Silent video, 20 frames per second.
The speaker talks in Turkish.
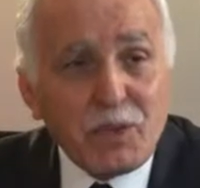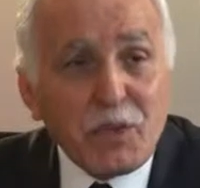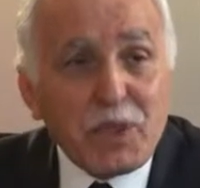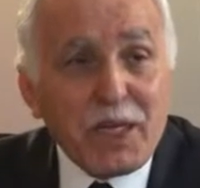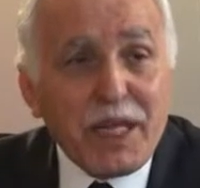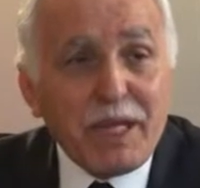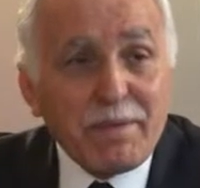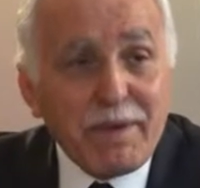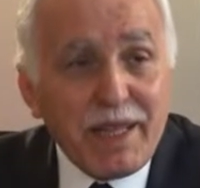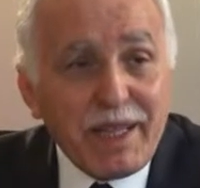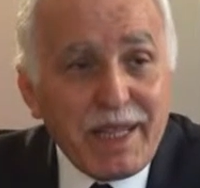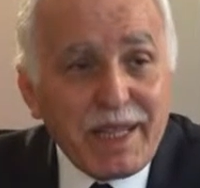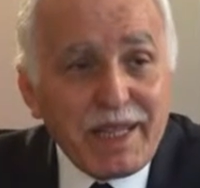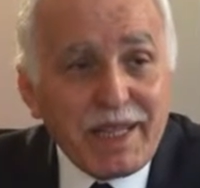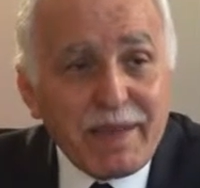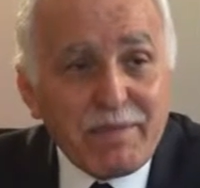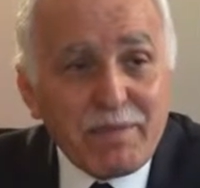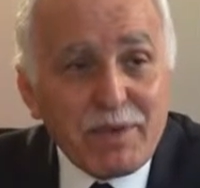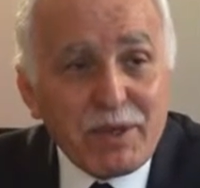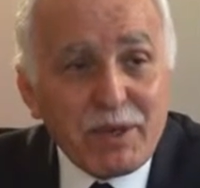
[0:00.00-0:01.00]
yüklenmeler
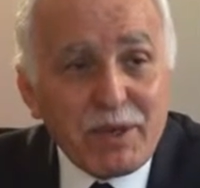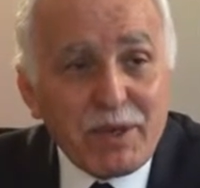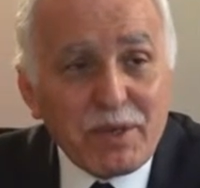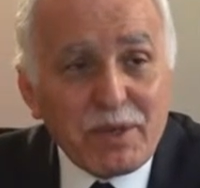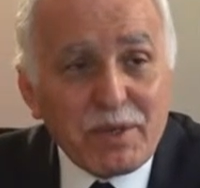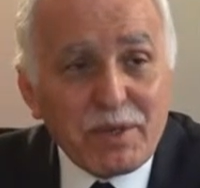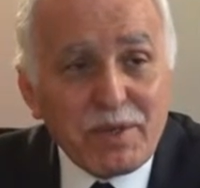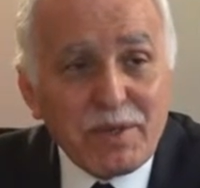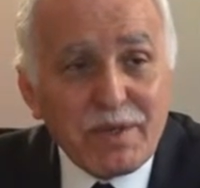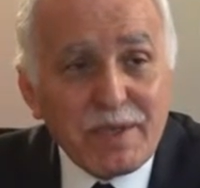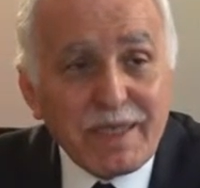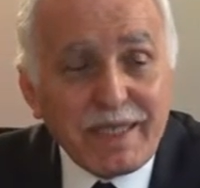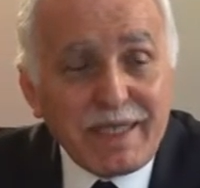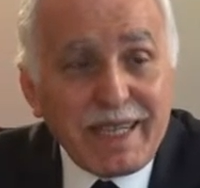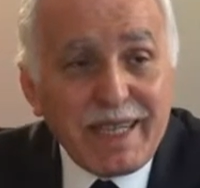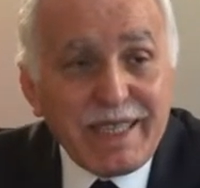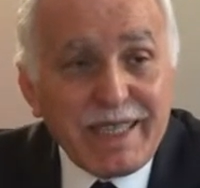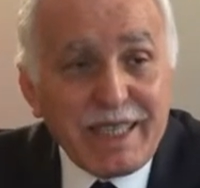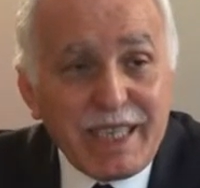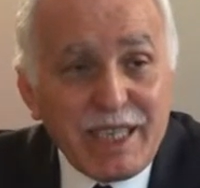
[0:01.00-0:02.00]
yapılıyor,
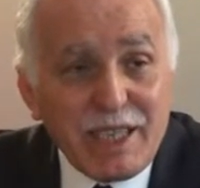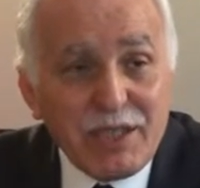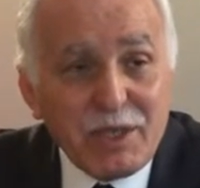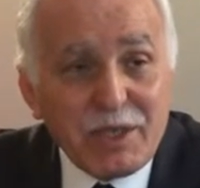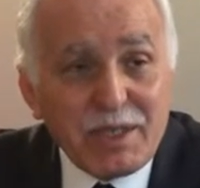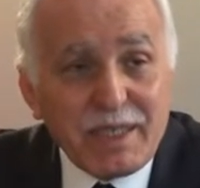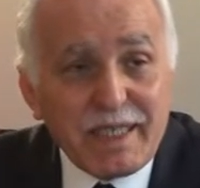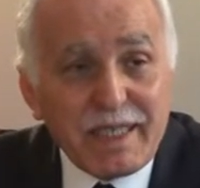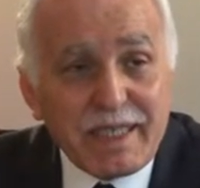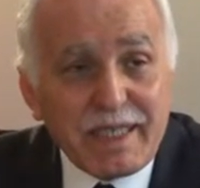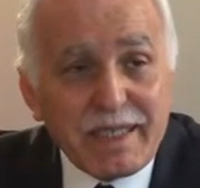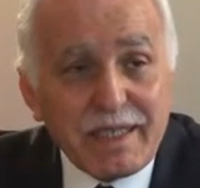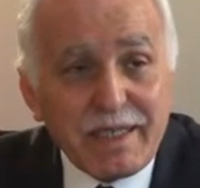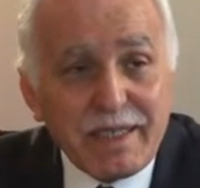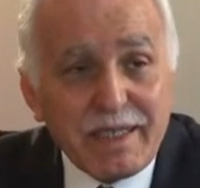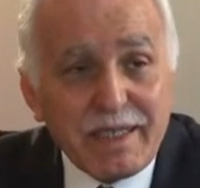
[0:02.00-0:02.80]
saldırılıyor dedik.